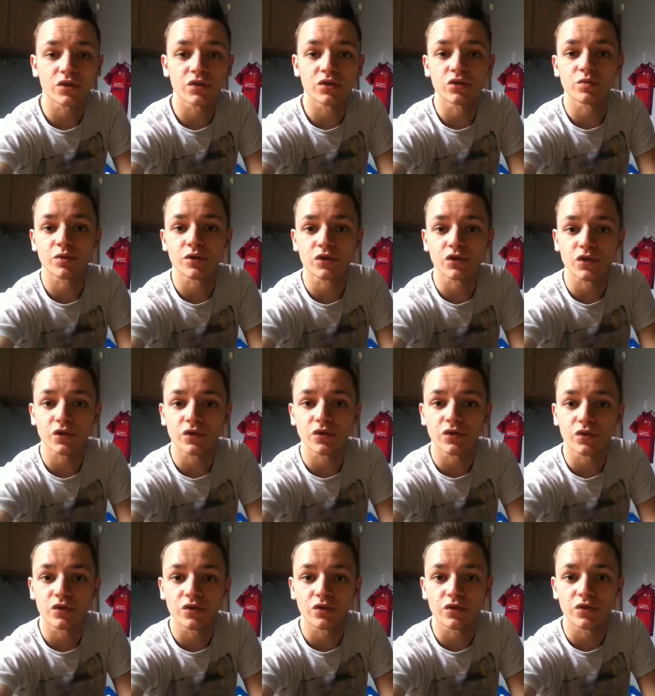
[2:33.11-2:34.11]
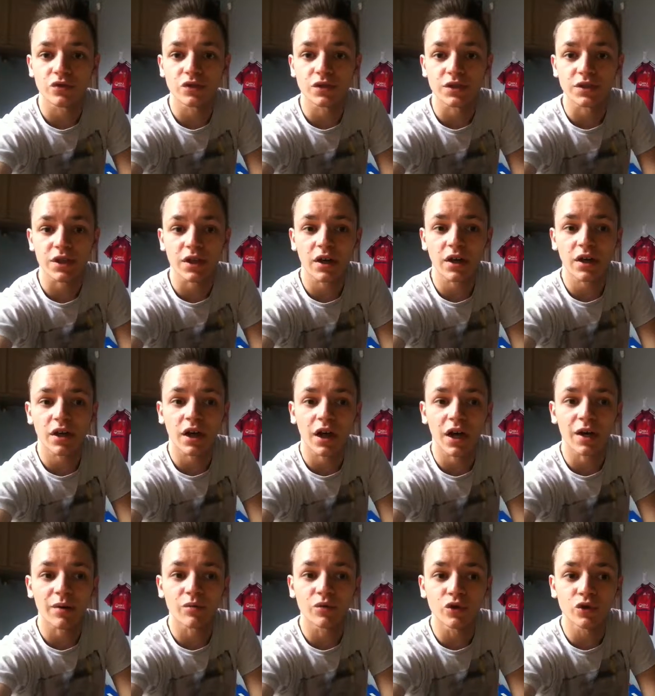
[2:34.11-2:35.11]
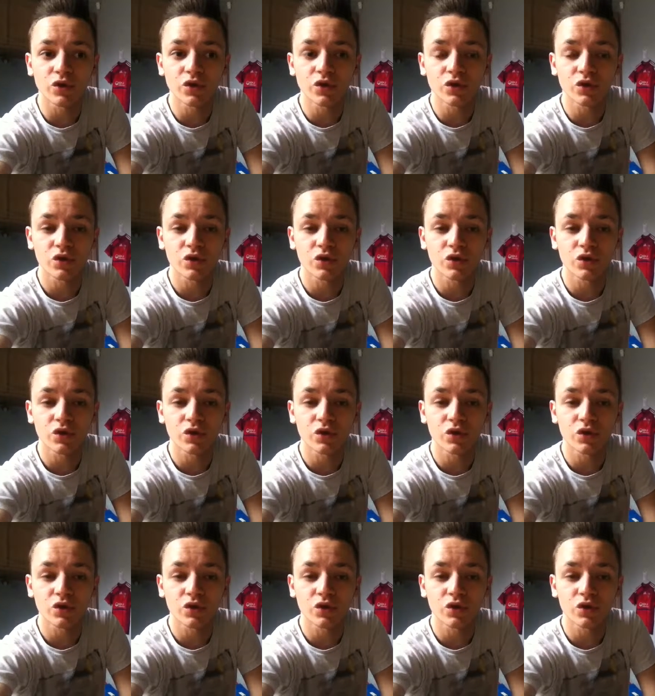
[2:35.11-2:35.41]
je pense que ça sera Ramos